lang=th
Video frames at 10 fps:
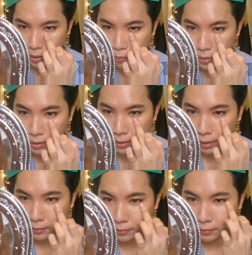นิ้วมือเลย
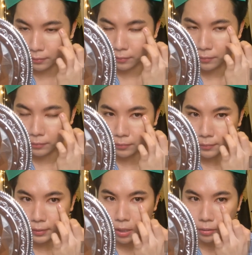อะ
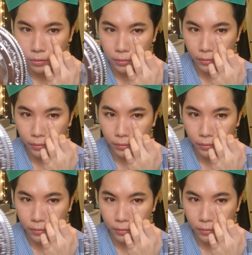ลองดู